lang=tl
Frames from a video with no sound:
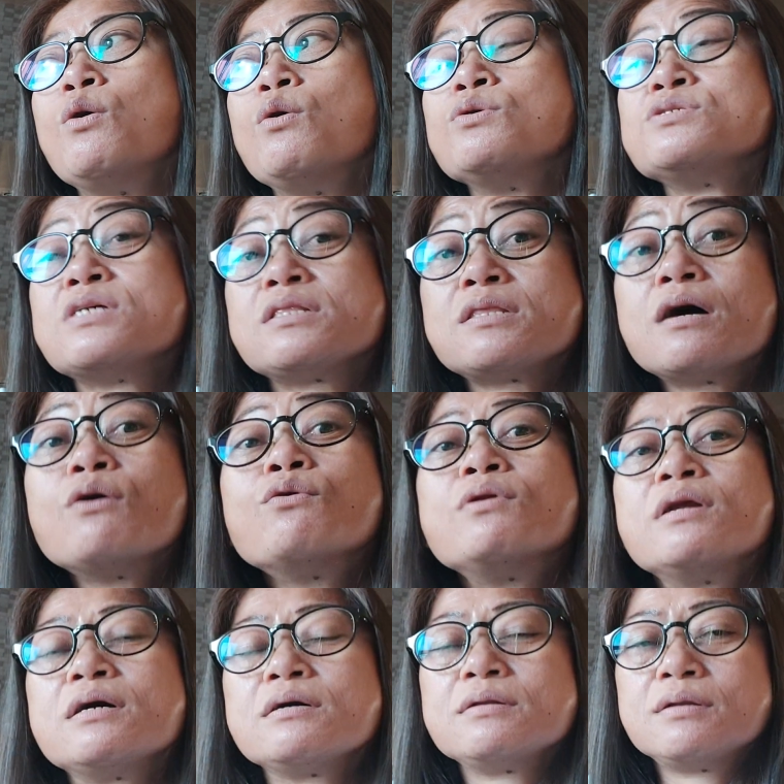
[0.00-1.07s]
Sa tao
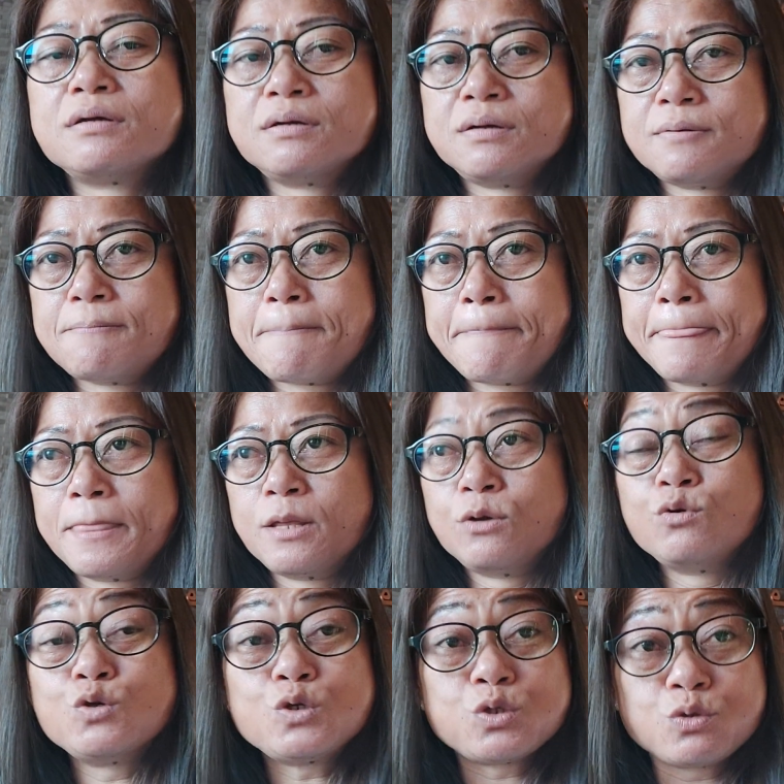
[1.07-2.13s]
lang na
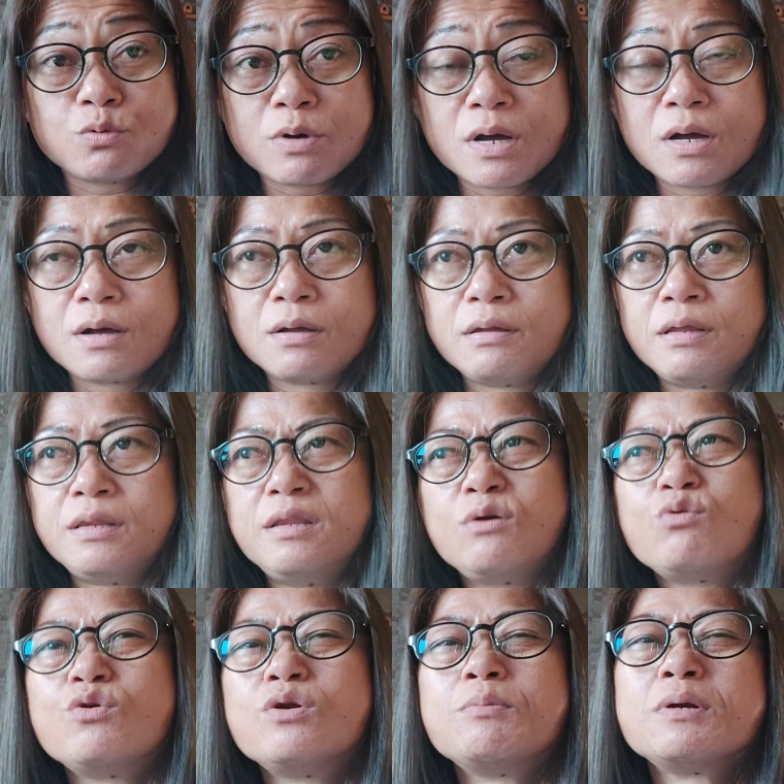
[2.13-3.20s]
gusto ha. Hindi
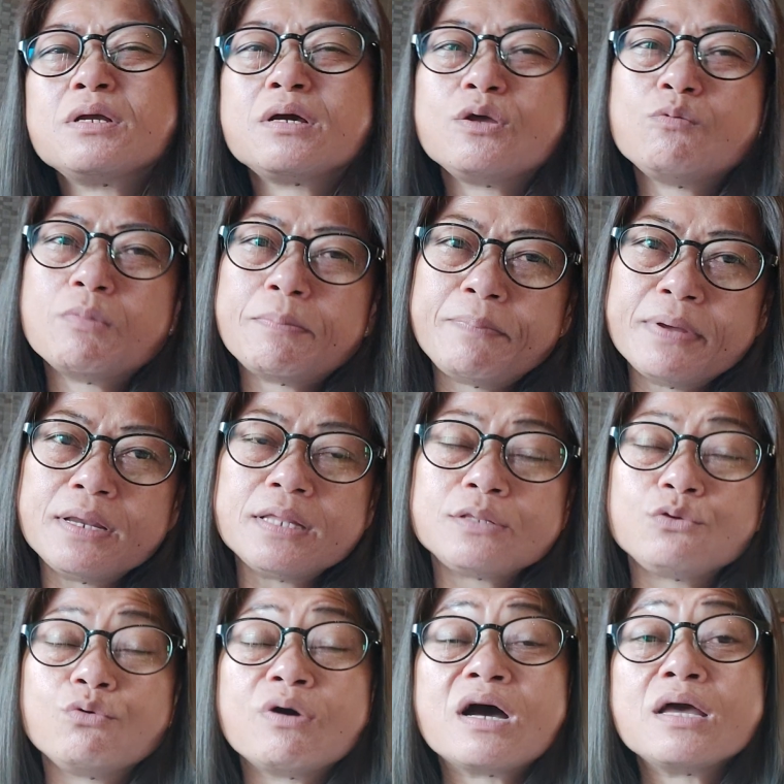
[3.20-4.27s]
ko naman kayo mapilit
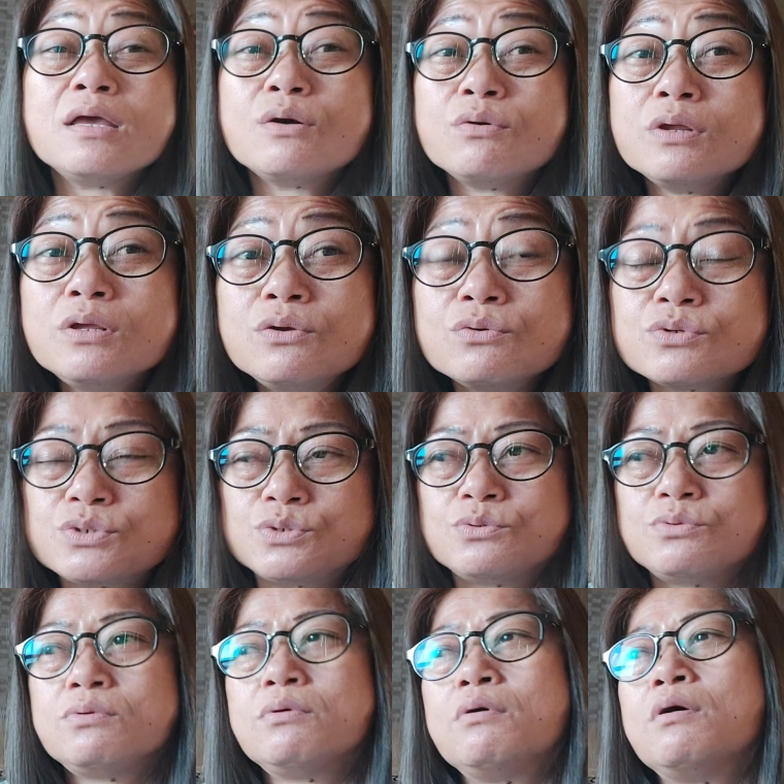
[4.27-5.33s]
kung ayaw ninyo. So,